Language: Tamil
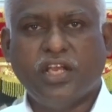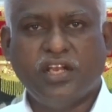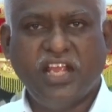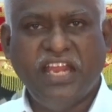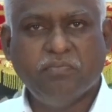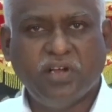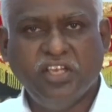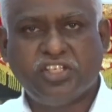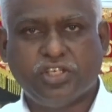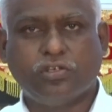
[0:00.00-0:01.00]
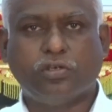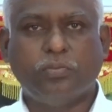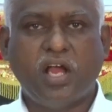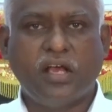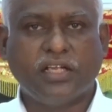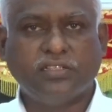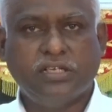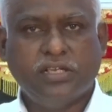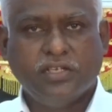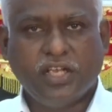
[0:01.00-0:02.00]
என்னை மனுஷகுமாரன்
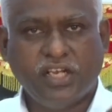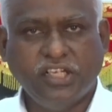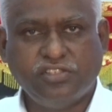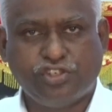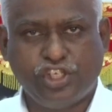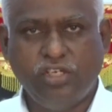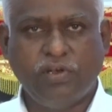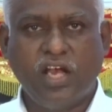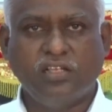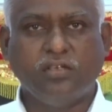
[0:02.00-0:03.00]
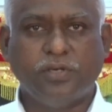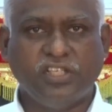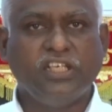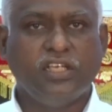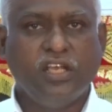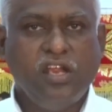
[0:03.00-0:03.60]
என்னை ஜீவாதிபதி